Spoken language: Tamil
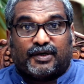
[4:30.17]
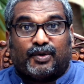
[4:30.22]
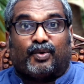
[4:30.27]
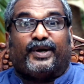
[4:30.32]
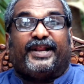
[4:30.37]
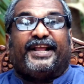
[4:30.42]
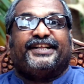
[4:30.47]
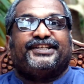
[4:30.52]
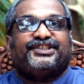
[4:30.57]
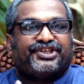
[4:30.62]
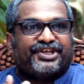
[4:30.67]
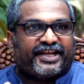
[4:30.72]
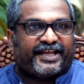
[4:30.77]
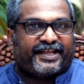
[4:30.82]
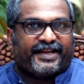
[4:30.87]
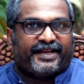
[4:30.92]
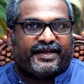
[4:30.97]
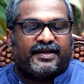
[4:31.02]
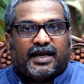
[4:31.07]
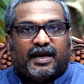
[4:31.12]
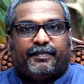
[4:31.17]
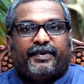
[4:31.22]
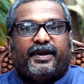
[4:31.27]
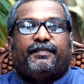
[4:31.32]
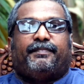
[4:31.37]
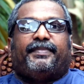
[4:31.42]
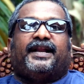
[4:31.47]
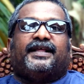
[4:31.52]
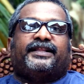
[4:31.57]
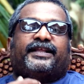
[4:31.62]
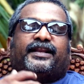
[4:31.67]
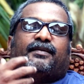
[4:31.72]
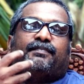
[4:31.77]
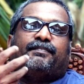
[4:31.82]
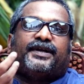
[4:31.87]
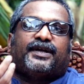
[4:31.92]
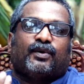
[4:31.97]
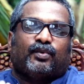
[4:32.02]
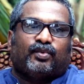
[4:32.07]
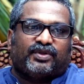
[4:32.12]
நாலேஜ் ஷேரிங் இப்படி
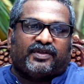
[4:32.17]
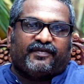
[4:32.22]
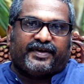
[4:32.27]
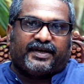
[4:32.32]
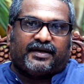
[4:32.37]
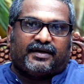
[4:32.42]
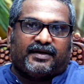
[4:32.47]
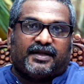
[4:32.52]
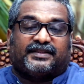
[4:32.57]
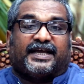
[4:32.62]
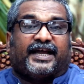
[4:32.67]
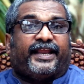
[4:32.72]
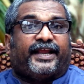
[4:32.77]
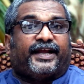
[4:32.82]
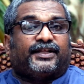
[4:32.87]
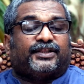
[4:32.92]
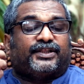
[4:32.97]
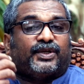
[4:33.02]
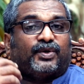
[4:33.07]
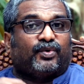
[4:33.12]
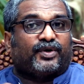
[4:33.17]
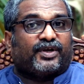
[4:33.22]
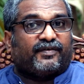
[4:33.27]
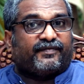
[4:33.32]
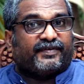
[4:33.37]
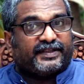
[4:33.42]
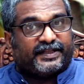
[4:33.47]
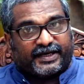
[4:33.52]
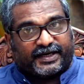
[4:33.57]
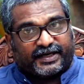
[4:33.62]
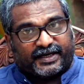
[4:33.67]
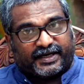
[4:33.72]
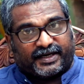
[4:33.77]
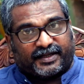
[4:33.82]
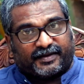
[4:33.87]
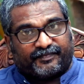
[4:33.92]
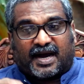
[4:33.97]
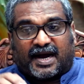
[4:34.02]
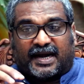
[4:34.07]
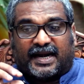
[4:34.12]
பலதரப்பட்ட உதவிகள் தாயகத்தை நோக்கி வந்திருக்கின்றன
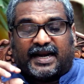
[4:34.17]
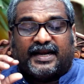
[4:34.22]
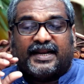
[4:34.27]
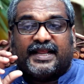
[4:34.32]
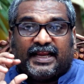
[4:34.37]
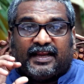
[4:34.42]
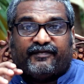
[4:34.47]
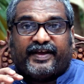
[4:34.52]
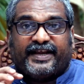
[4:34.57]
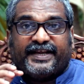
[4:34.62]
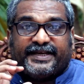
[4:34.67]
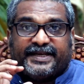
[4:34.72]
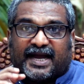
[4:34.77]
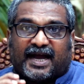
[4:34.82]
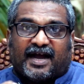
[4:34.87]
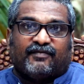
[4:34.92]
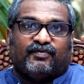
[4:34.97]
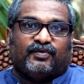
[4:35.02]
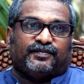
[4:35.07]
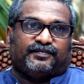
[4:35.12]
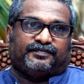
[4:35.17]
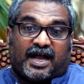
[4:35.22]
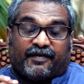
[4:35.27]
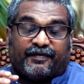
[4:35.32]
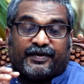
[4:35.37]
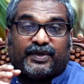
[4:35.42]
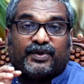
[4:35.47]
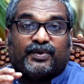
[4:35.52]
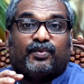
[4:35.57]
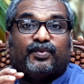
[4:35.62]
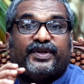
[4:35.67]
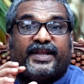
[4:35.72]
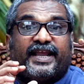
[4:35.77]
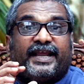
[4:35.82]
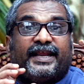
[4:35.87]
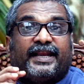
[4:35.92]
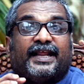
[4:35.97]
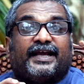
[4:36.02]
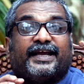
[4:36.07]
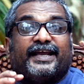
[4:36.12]
ஆனால் இவை யாவும் அவற்றுக்குரிய
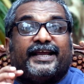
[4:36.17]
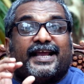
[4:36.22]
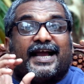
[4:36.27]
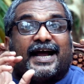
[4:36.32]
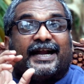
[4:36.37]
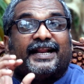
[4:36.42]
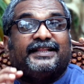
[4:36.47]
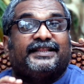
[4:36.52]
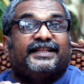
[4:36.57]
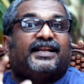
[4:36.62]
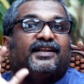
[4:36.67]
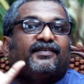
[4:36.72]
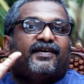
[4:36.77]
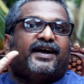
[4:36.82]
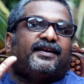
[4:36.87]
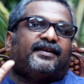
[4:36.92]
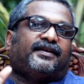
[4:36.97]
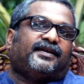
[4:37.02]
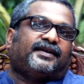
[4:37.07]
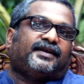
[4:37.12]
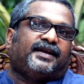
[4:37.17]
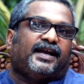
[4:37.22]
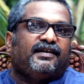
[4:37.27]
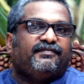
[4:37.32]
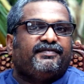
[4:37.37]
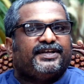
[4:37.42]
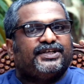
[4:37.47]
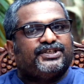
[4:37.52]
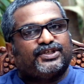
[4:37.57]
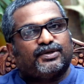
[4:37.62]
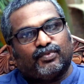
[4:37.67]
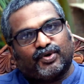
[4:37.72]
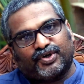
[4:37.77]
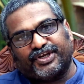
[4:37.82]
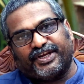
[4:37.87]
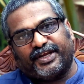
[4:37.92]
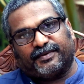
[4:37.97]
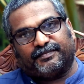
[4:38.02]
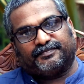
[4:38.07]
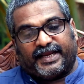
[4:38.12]
இலக்கை அடைந்தனவா என்ற கேள்வி இங்கே
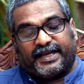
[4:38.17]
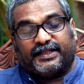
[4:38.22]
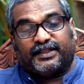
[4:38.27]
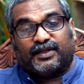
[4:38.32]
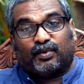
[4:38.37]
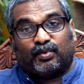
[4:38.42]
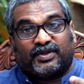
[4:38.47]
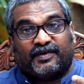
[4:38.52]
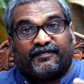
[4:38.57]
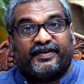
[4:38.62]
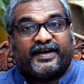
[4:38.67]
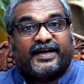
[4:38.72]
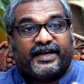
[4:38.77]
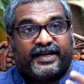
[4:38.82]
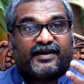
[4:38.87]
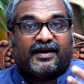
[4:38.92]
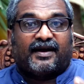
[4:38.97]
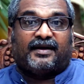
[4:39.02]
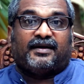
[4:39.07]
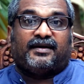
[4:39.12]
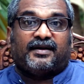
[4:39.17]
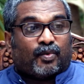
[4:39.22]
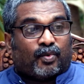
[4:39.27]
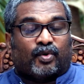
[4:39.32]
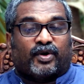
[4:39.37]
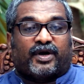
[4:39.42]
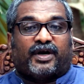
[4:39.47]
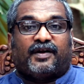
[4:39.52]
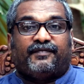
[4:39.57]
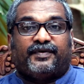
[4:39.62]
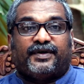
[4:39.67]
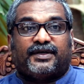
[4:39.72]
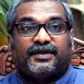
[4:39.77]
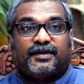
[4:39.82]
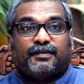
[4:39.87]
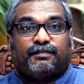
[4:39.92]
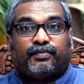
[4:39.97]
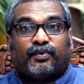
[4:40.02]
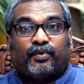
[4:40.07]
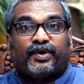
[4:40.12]
முக்கியம் இந்த உதவிகளினால் ஓரளவுக்கு
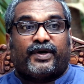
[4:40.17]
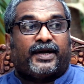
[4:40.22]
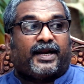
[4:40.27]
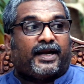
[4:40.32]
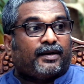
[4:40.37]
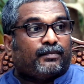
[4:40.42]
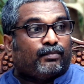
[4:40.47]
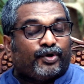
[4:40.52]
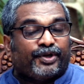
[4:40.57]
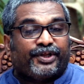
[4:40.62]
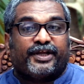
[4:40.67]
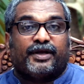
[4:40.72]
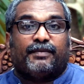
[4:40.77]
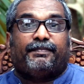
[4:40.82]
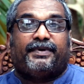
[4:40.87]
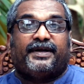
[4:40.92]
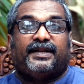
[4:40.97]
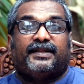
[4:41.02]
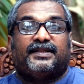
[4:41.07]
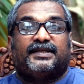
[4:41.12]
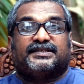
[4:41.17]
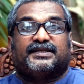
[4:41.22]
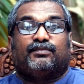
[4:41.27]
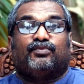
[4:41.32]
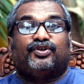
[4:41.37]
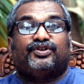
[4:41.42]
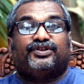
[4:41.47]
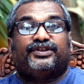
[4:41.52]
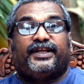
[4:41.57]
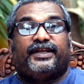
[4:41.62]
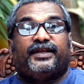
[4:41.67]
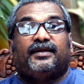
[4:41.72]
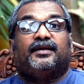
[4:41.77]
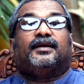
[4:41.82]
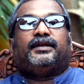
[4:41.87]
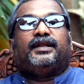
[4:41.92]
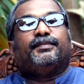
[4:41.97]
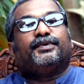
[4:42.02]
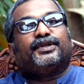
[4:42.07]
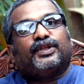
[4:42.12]
போரினால் முறிக்கப்பட்டிருந்த சமூகத்தை
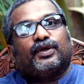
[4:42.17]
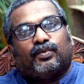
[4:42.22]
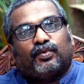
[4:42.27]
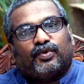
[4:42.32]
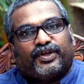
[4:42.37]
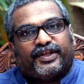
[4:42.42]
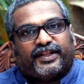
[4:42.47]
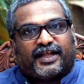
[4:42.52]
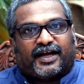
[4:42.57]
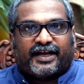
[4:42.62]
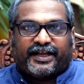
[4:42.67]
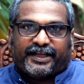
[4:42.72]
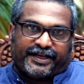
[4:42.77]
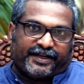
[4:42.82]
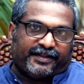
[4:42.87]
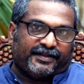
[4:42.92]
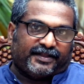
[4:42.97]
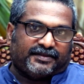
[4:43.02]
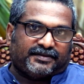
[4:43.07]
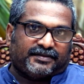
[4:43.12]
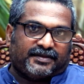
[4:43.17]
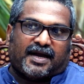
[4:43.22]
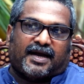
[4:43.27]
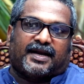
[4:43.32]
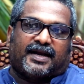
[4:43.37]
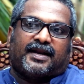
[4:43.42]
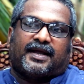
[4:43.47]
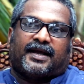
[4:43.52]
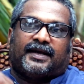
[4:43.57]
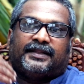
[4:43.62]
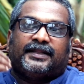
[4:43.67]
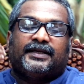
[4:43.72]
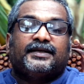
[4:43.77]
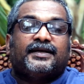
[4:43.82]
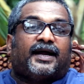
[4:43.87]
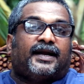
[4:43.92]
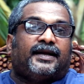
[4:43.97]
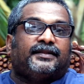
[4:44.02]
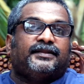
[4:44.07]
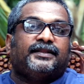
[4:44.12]
நிமித்தக்கூடியதாக இருந்தது ஆனால் அதற்கு
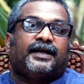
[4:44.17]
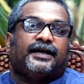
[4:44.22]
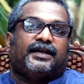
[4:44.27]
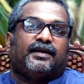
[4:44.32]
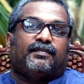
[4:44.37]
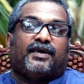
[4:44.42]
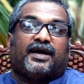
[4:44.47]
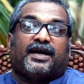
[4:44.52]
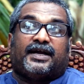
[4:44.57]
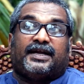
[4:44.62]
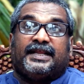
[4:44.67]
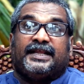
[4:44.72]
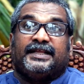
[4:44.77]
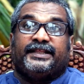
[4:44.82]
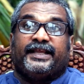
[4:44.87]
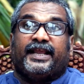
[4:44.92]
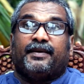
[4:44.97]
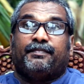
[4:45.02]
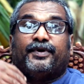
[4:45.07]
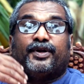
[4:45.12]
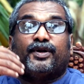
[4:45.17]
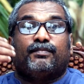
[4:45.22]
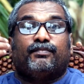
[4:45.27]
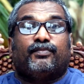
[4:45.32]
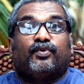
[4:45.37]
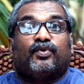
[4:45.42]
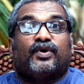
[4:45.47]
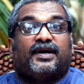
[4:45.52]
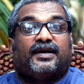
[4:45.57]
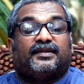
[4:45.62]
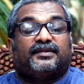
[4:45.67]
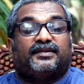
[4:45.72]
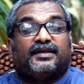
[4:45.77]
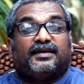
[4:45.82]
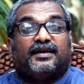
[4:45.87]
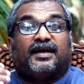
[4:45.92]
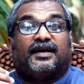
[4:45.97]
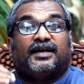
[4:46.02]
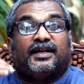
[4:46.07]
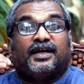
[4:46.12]
அடுத்த கட்டமாக நீதியே பெறும் போராட்டத்தில்
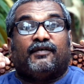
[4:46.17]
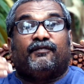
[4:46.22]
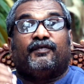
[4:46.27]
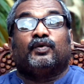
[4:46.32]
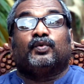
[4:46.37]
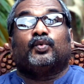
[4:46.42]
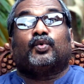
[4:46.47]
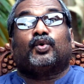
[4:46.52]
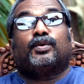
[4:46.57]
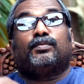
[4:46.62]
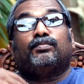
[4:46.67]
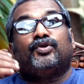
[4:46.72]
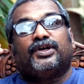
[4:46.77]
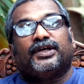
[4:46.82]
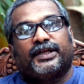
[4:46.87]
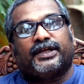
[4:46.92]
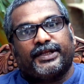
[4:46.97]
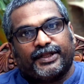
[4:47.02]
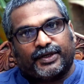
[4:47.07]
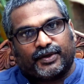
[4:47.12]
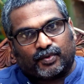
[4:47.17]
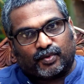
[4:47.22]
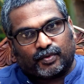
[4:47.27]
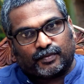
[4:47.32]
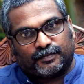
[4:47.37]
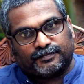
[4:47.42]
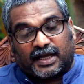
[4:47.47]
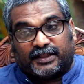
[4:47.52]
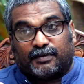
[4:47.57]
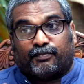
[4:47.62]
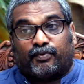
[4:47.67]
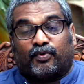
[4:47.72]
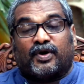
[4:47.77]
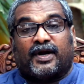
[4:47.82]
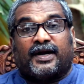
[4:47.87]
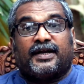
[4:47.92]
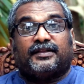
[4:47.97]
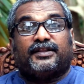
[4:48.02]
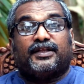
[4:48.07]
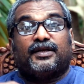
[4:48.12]
நாங்கள் எவ்வளவு தூரம் முன்னேறி இருக்கிறோம் அந்த
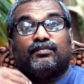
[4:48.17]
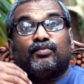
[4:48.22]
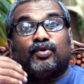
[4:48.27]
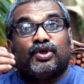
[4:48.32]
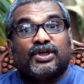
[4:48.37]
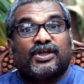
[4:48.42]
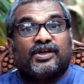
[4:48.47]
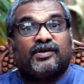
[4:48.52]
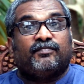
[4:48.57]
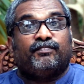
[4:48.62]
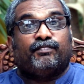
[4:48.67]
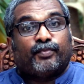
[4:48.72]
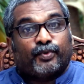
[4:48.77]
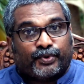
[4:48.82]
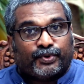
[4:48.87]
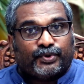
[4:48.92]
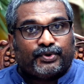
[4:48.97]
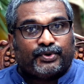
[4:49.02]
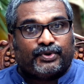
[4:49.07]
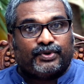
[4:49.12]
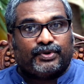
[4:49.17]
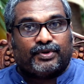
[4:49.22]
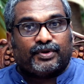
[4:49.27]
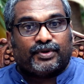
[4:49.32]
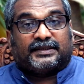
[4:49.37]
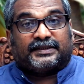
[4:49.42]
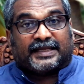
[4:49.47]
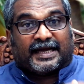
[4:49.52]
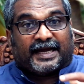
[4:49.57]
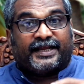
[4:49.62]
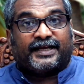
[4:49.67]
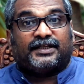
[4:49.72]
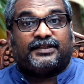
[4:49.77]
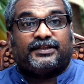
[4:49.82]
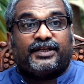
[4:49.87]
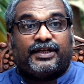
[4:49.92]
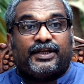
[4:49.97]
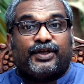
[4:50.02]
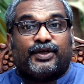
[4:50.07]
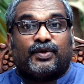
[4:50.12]
போராட்டத்தில் முன்னேறும் பொருட்டு போட்டு
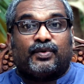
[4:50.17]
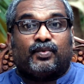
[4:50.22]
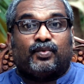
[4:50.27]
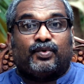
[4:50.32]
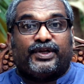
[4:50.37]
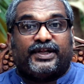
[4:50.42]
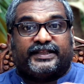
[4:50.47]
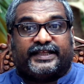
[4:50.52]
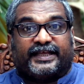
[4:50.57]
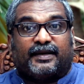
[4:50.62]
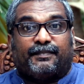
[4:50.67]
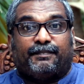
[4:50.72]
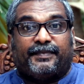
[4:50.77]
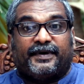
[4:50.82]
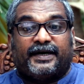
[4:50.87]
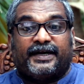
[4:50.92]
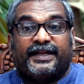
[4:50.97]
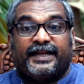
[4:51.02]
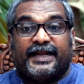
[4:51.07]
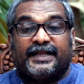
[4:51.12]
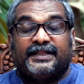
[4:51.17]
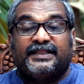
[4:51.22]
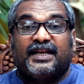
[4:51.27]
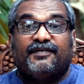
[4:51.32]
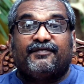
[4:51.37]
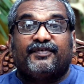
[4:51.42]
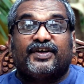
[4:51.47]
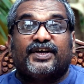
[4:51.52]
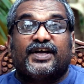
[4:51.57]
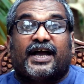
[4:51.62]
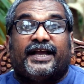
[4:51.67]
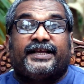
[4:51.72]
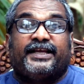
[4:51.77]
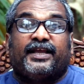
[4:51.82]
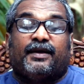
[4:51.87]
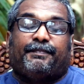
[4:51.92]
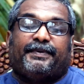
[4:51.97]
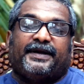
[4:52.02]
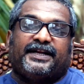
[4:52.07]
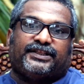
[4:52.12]
தாயகத்தில் இருக்கக்கூடிய தரப்புகளை எந்தளவுக்கு
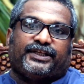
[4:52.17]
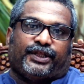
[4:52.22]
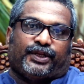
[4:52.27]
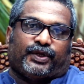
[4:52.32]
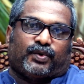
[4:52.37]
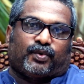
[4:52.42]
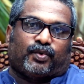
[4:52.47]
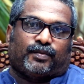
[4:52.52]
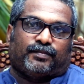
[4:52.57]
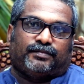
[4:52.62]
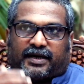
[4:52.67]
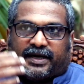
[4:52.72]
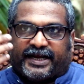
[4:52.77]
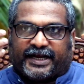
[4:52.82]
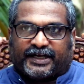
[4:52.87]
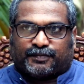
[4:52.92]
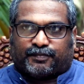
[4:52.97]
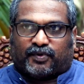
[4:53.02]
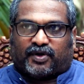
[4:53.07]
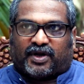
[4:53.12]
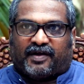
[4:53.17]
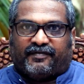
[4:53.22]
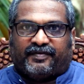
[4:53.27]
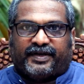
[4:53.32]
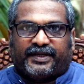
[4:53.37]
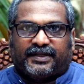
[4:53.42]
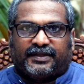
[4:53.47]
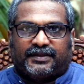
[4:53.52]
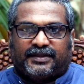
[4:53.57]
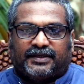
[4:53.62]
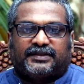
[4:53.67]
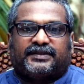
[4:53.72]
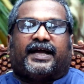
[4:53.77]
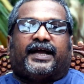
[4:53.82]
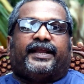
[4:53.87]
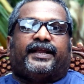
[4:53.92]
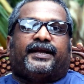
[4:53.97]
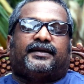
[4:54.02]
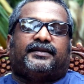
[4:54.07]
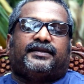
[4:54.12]
ஐக்கியப்படுத்தி இருக்கிறோம் டயஸ்புராவிலிருந்து
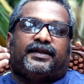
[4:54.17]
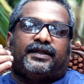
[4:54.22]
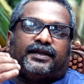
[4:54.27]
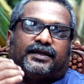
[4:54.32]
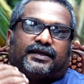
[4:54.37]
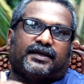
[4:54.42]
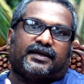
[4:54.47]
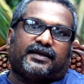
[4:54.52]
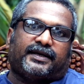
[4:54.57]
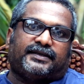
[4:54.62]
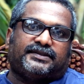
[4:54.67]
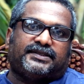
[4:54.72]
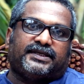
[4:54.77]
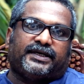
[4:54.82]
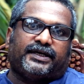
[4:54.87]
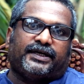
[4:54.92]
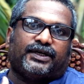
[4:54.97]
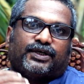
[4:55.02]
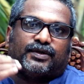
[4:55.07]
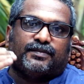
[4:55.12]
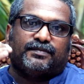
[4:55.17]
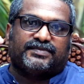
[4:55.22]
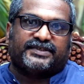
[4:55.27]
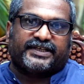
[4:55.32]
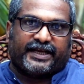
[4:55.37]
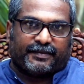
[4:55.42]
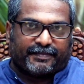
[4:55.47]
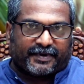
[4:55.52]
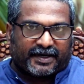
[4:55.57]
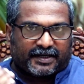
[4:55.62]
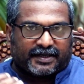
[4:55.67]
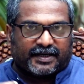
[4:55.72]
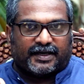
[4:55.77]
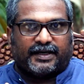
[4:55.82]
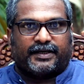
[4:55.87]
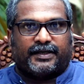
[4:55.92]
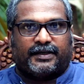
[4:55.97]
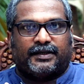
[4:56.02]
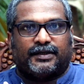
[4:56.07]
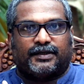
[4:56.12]
தாயகத்தில் இருக்கும் கட்சிகளுக்கும்
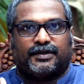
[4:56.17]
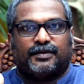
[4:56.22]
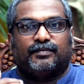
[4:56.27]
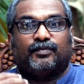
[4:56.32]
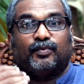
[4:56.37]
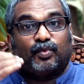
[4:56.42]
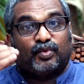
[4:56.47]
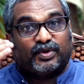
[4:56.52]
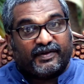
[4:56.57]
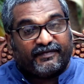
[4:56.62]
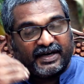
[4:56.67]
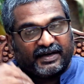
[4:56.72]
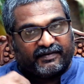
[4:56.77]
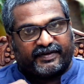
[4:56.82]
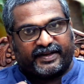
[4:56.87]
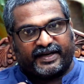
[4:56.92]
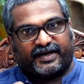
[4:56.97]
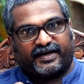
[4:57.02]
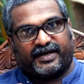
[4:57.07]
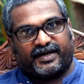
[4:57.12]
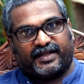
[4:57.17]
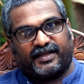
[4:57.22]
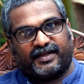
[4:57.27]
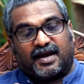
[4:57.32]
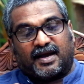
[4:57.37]
செயற்பாட்டாளர்களுக்கும் உதவிகள் வருகின்றன